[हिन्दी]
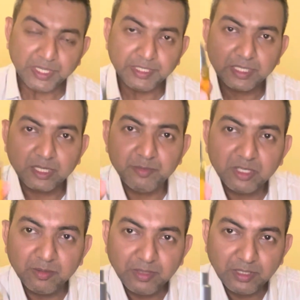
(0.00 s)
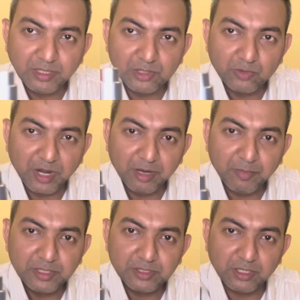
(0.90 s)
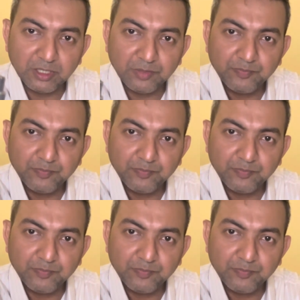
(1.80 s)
ये कभी कभी ये जो एडमाइज़र है